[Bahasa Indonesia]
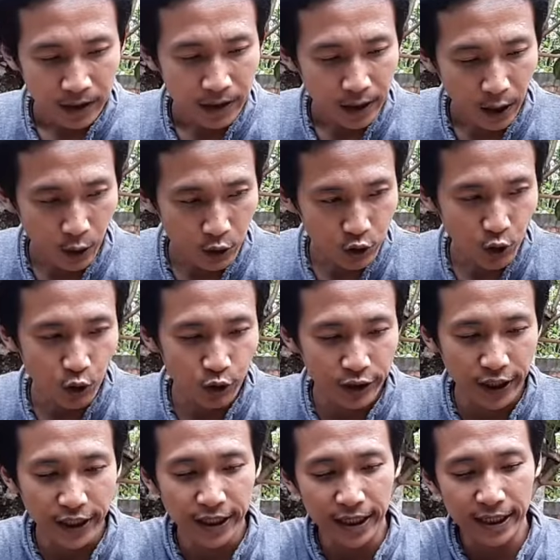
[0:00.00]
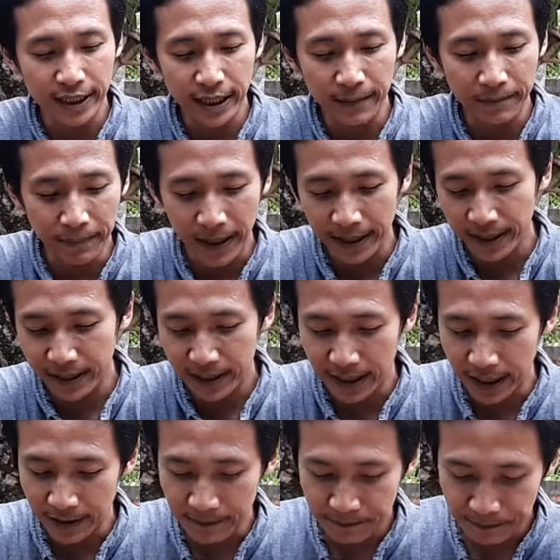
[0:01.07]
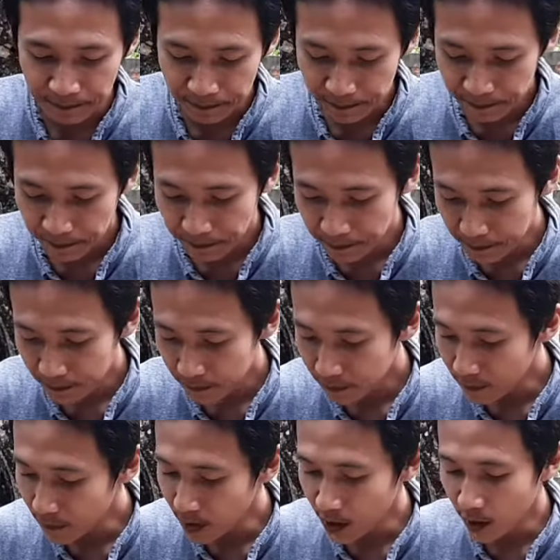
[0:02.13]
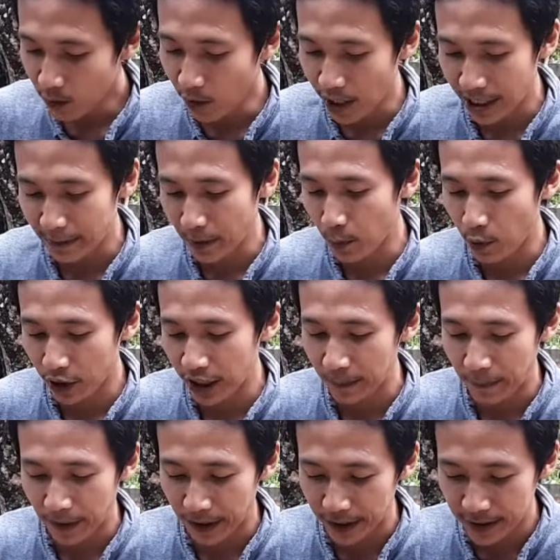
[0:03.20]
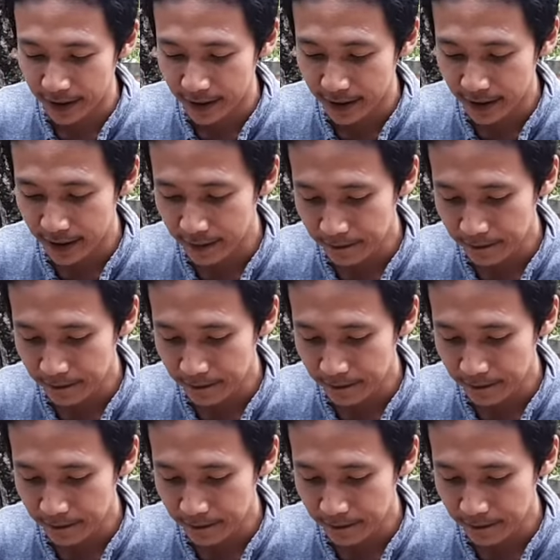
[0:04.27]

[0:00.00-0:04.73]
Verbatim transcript: terus OD nya 34 ya warna popornya pernis